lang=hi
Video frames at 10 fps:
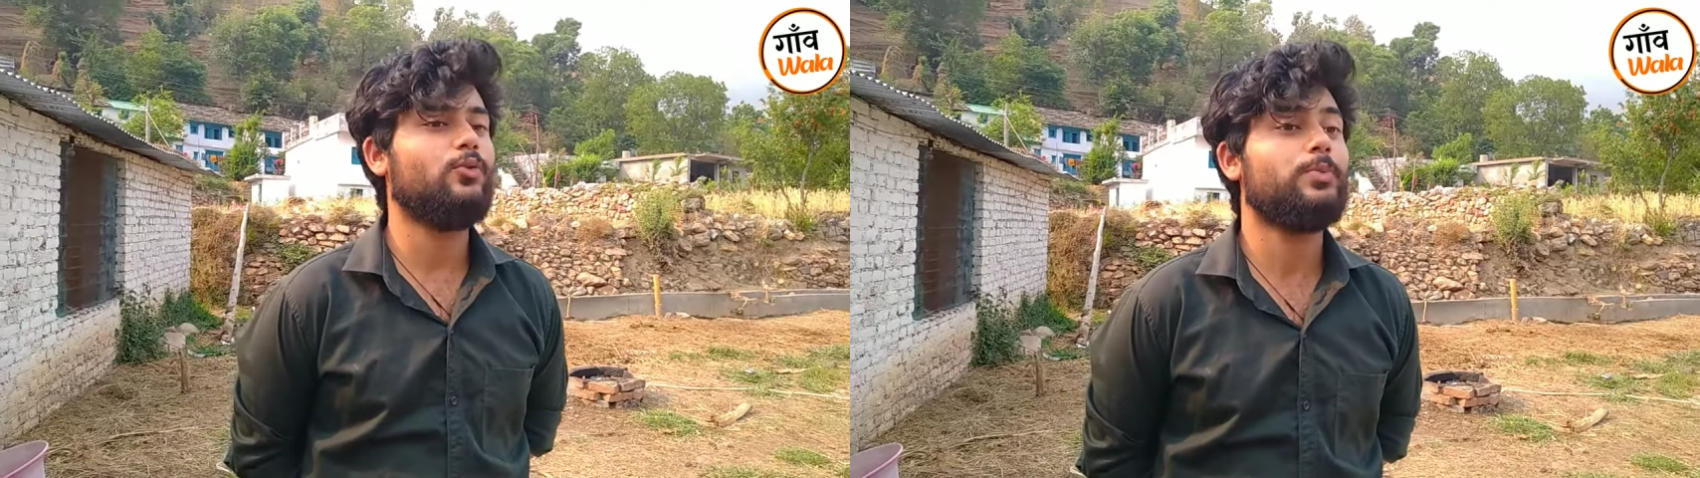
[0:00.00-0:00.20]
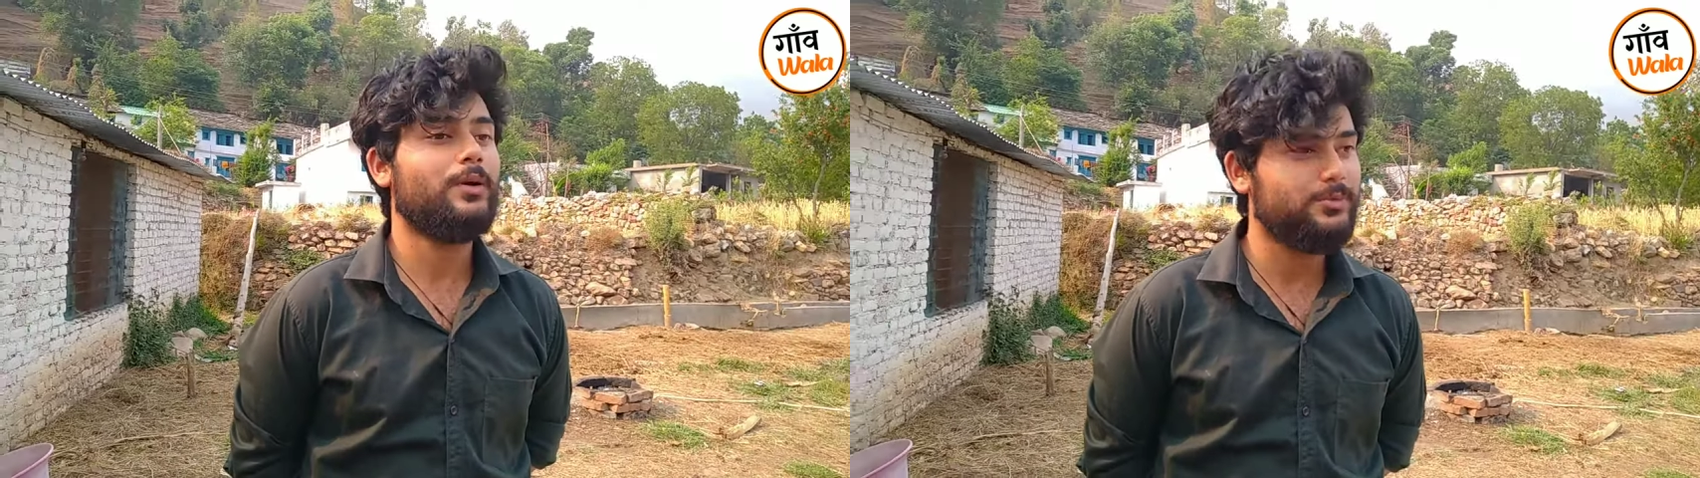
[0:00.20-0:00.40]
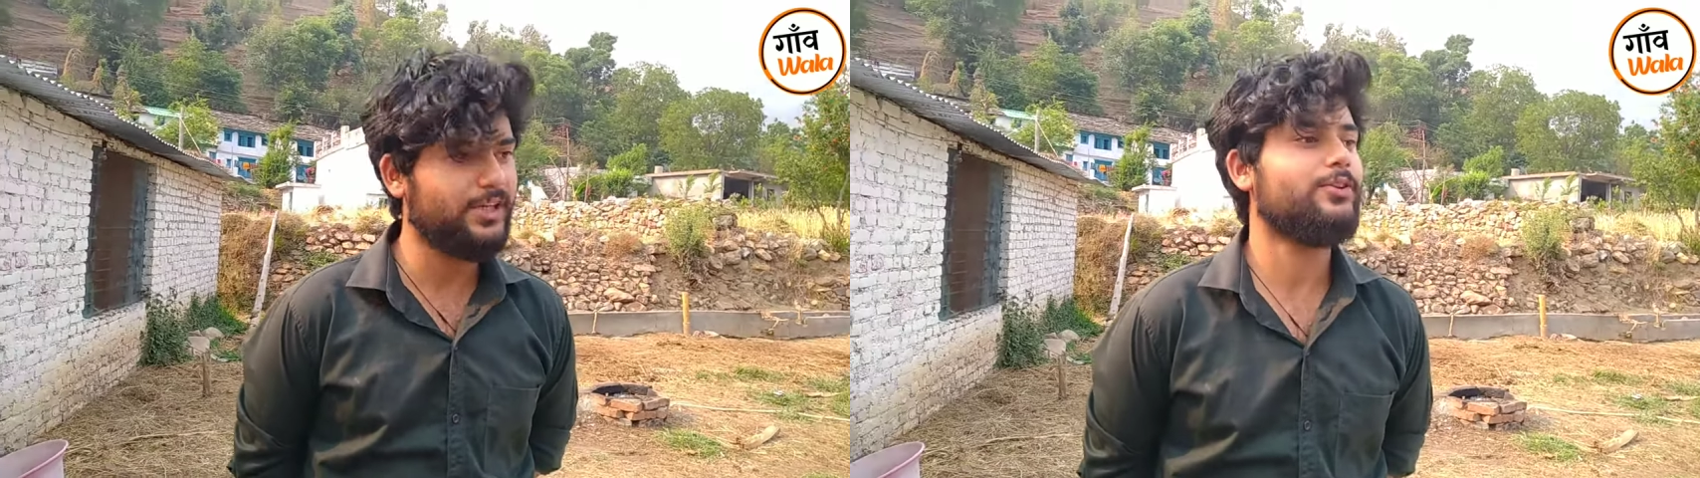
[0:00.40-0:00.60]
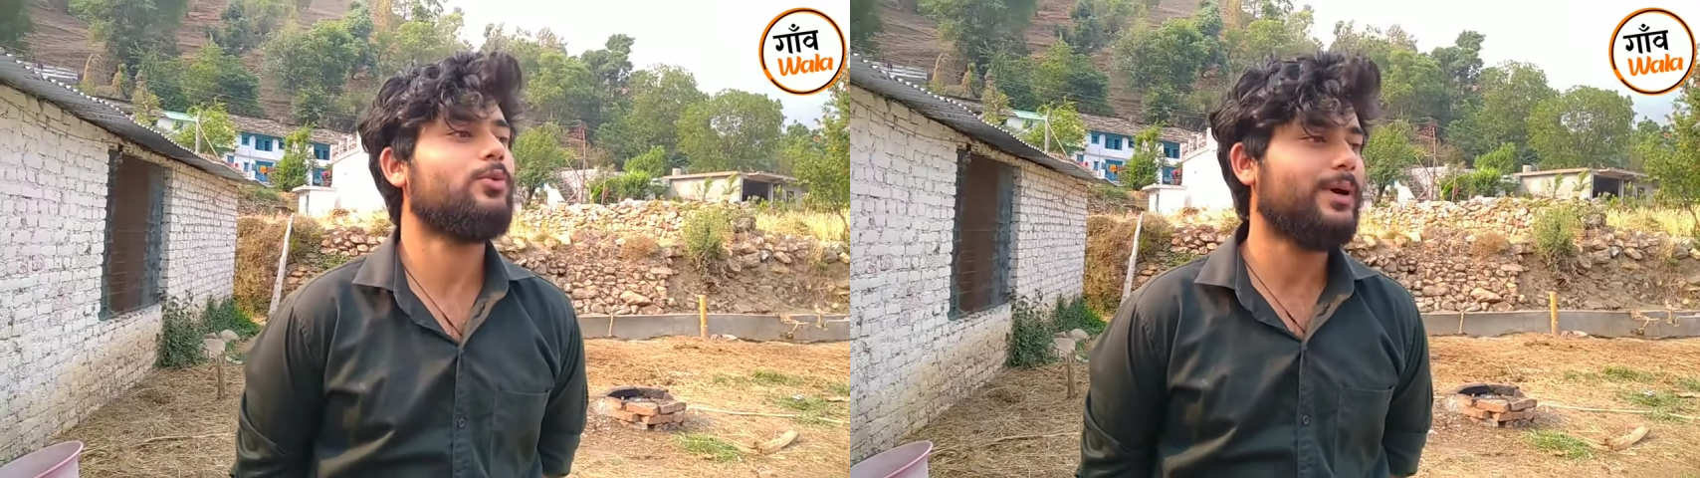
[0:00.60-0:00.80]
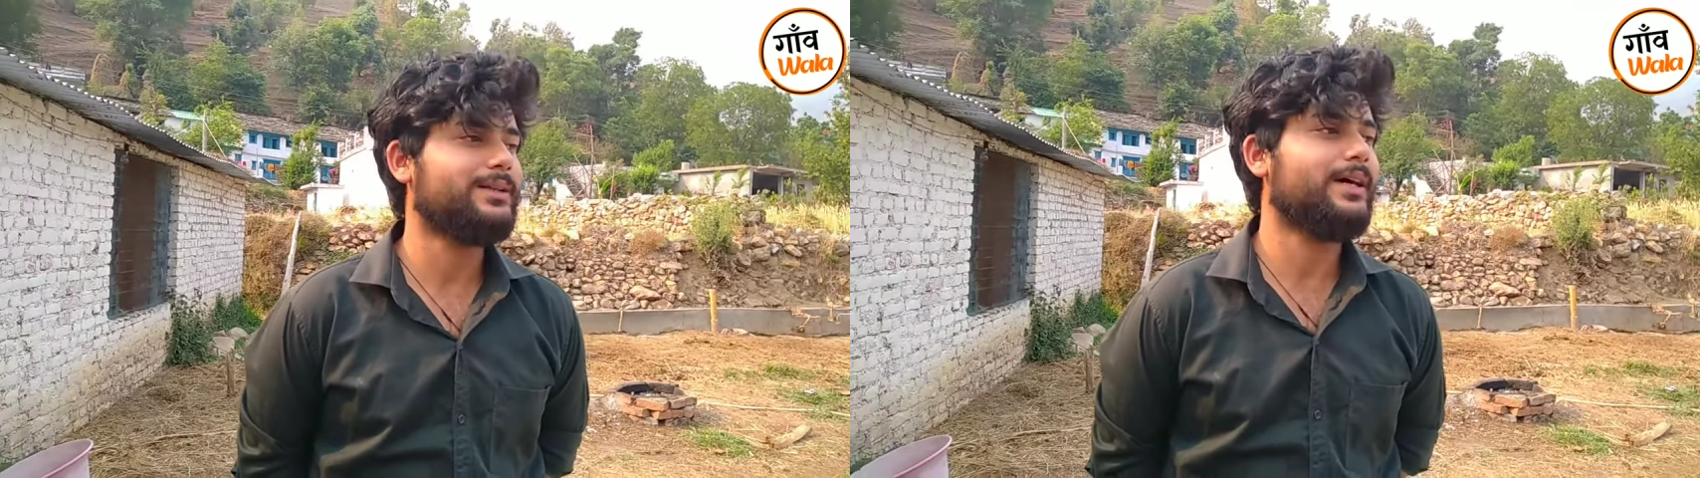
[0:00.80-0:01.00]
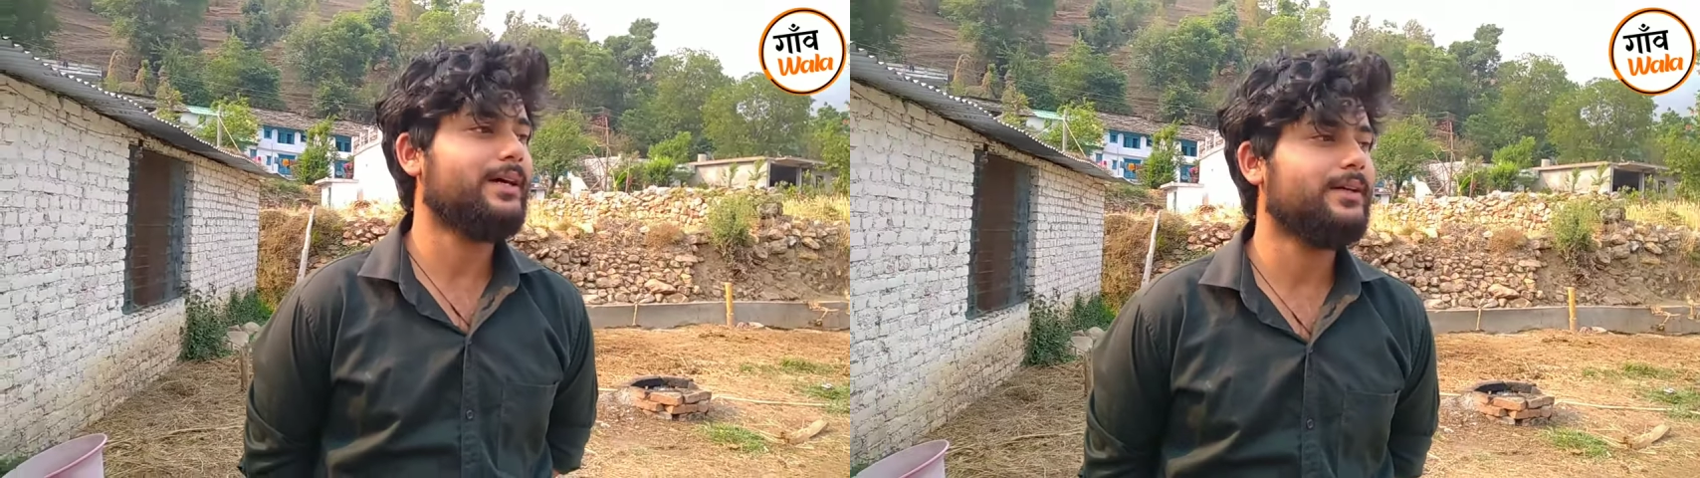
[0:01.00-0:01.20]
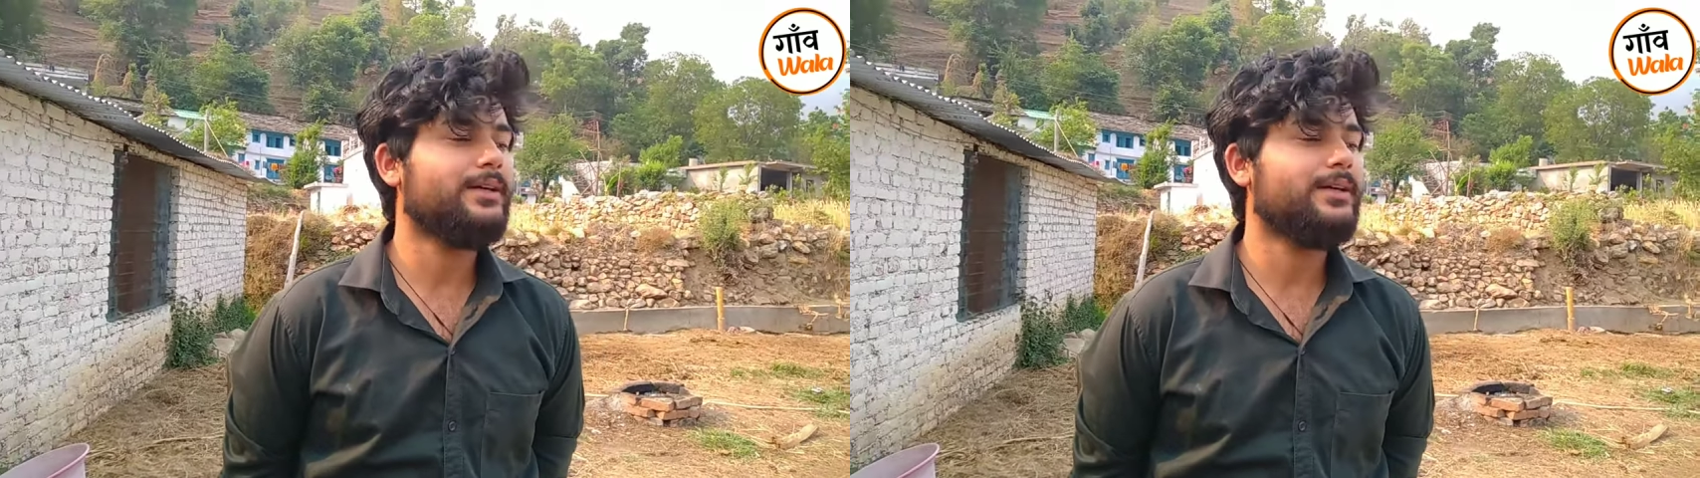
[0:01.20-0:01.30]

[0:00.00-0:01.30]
उपलब्ध नहीं हो पाता है हम्म,